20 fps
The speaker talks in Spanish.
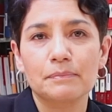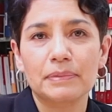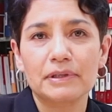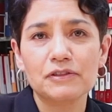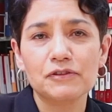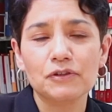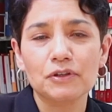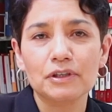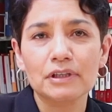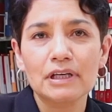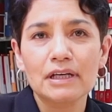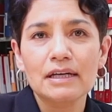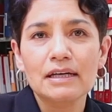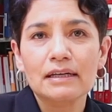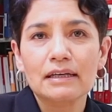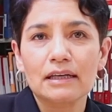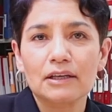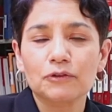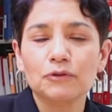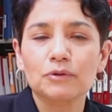en prisión,
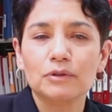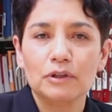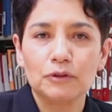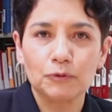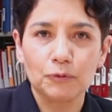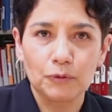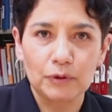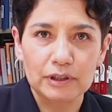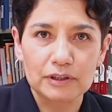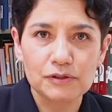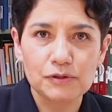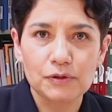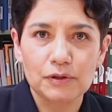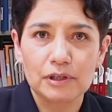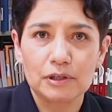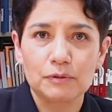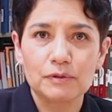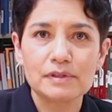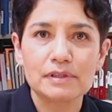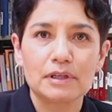que es un esfuerzo
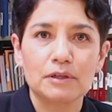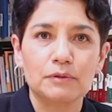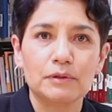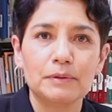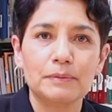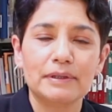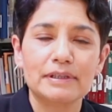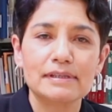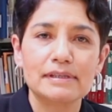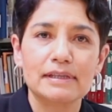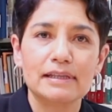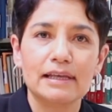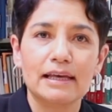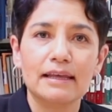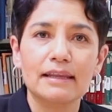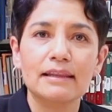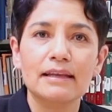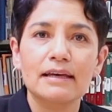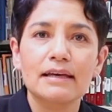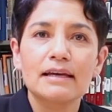de nuestra
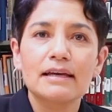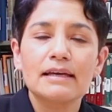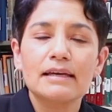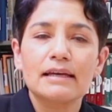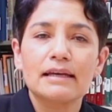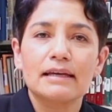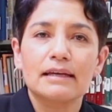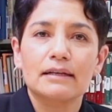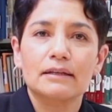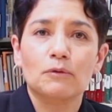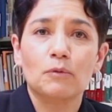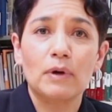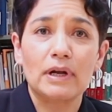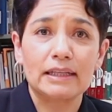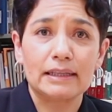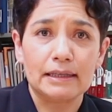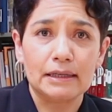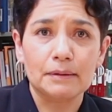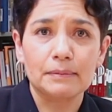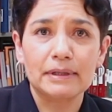universidad, el
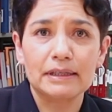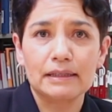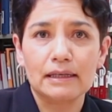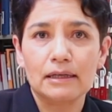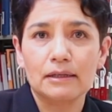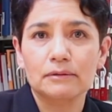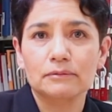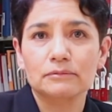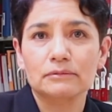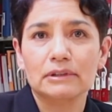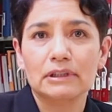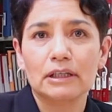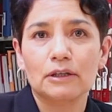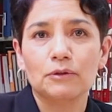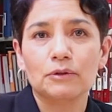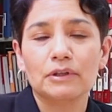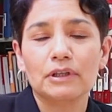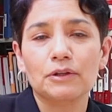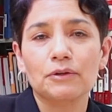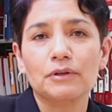cual lleva ya un
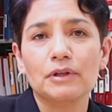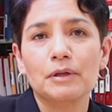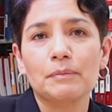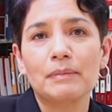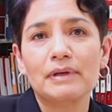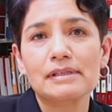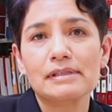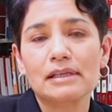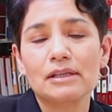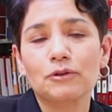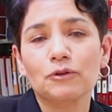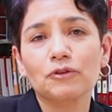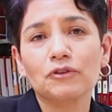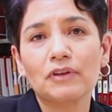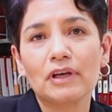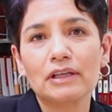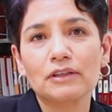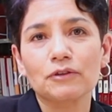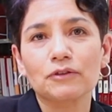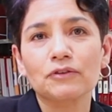recorrido de más de
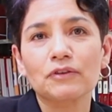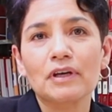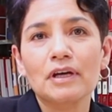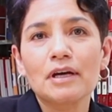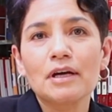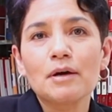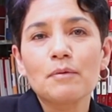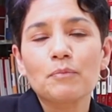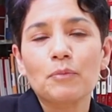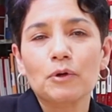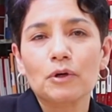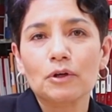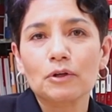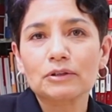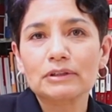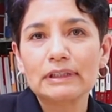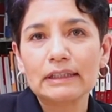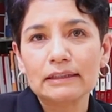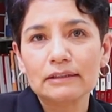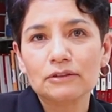dos años. Por
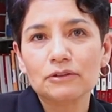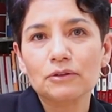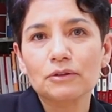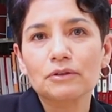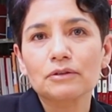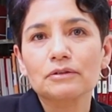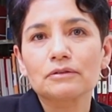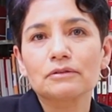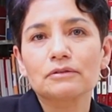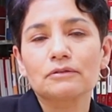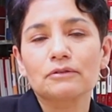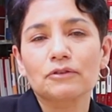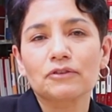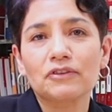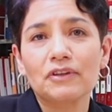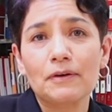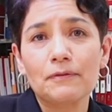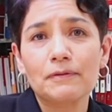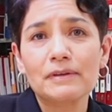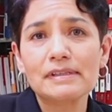lo tanto,
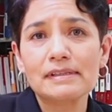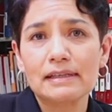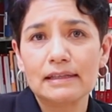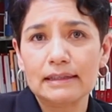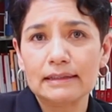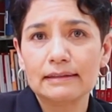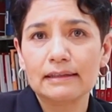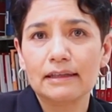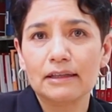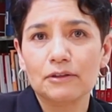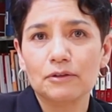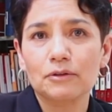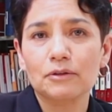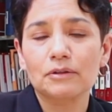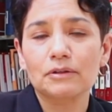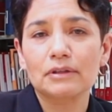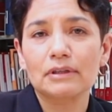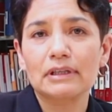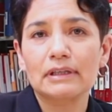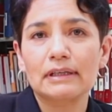nos ha
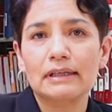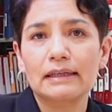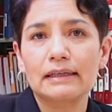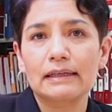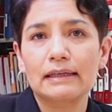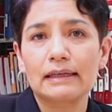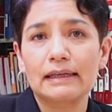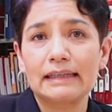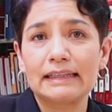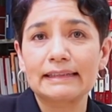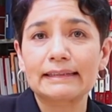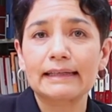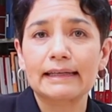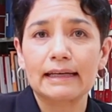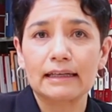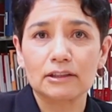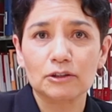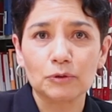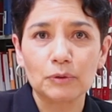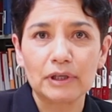facilitado eh,
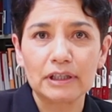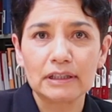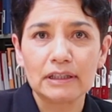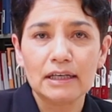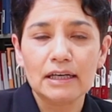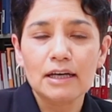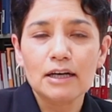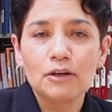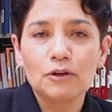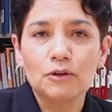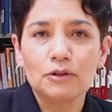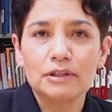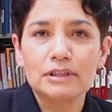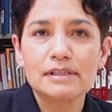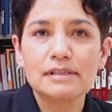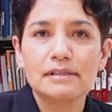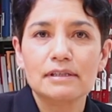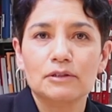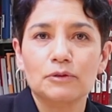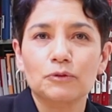interactuar con
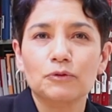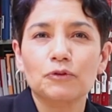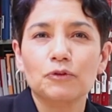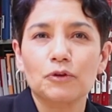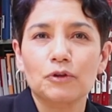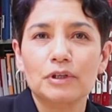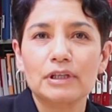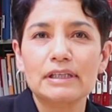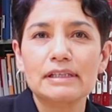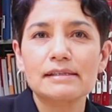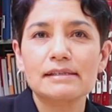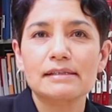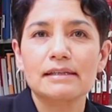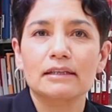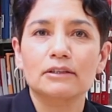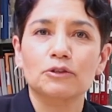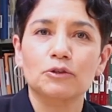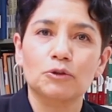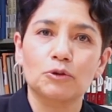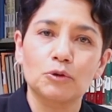instituciones
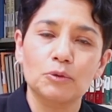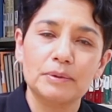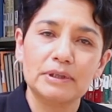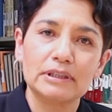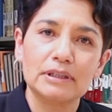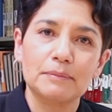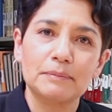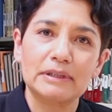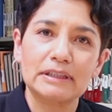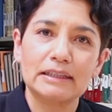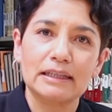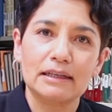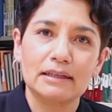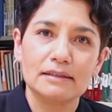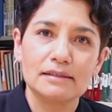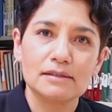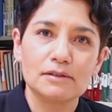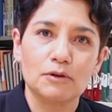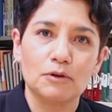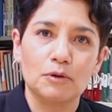tanto
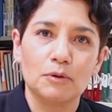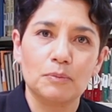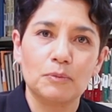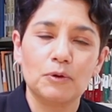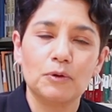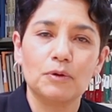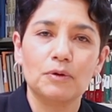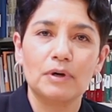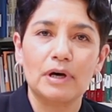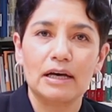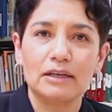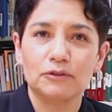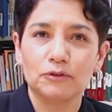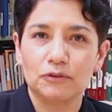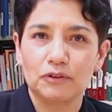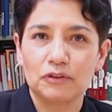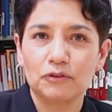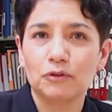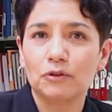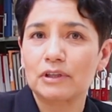gubernamentales como
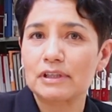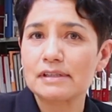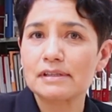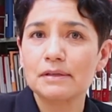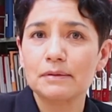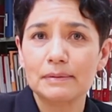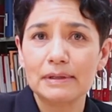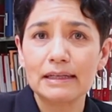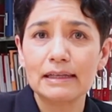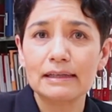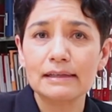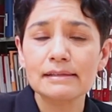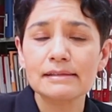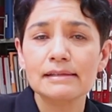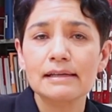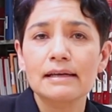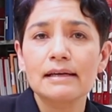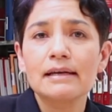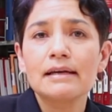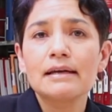asociaciones civiles.